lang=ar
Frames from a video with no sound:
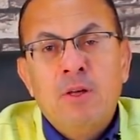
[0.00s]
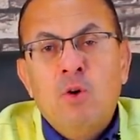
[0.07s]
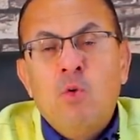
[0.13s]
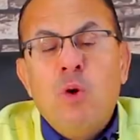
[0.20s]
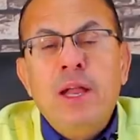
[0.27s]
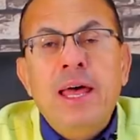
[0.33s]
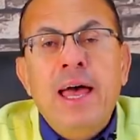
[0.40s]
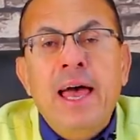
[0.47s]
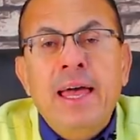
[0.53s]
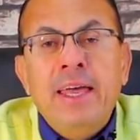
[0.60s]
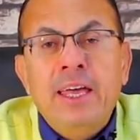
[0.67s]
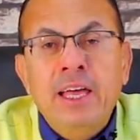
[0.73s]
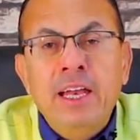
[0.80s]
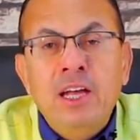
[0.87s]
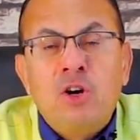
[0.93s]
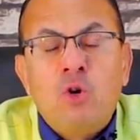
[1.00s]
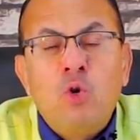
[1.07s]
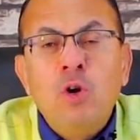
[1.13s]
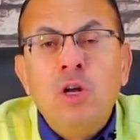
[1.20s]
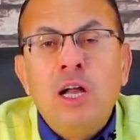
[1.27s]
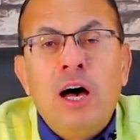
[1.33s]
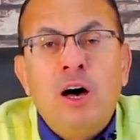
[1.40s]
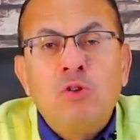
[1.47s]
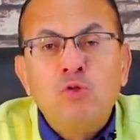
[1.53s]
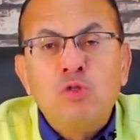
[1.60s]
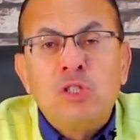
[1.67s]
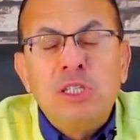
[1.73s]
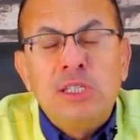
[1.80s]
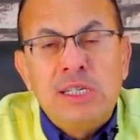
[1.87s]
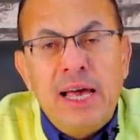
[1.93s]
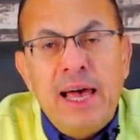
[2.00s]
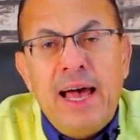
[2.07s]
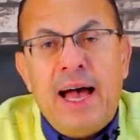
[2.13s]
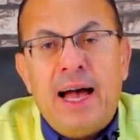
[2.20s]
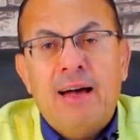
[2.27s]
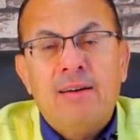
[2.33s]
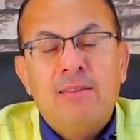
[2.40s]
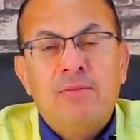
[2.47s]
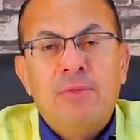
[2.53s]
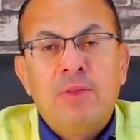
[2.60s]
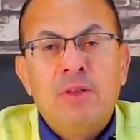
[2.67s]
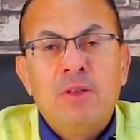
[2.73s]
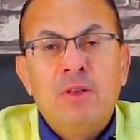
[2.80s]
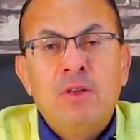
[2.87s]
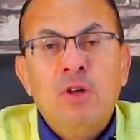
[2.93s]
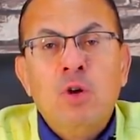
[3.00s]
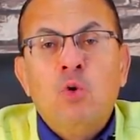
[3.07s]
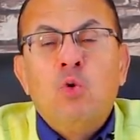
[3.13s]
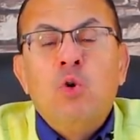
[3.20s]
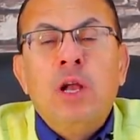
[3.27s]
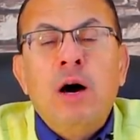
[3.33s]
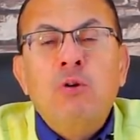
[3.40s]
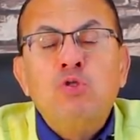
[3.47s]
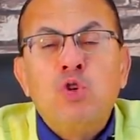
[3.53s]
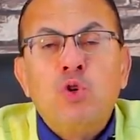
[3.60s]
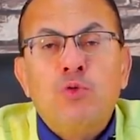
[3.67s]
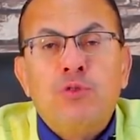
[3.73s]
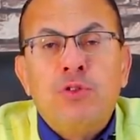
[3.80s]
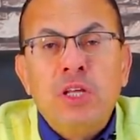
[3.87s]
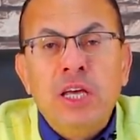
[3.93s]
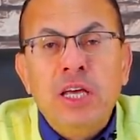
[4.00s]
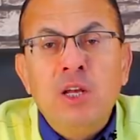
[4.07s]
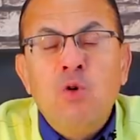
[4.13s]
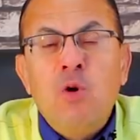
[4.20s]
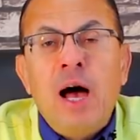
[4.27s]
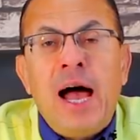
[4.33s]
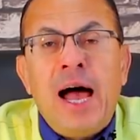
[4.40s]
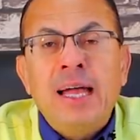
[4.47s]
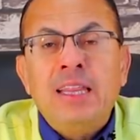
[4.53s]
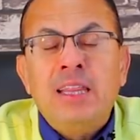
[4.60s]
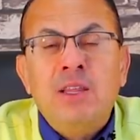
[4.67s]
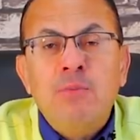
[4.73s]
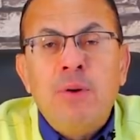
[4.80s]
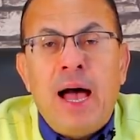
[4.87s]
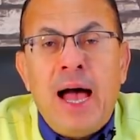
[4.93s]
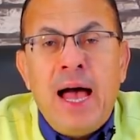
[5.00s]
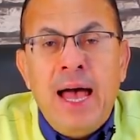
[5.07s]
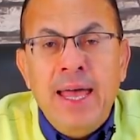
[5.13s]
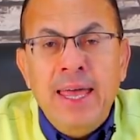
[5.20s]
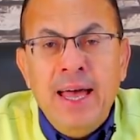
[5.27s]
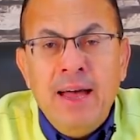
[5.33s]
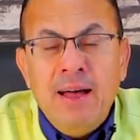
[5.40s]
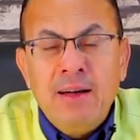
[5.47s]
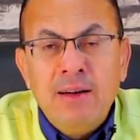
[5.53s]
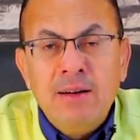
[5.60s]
وانا هاجيلك كلها نص ساعه ولو شفتيني وقعدت معايا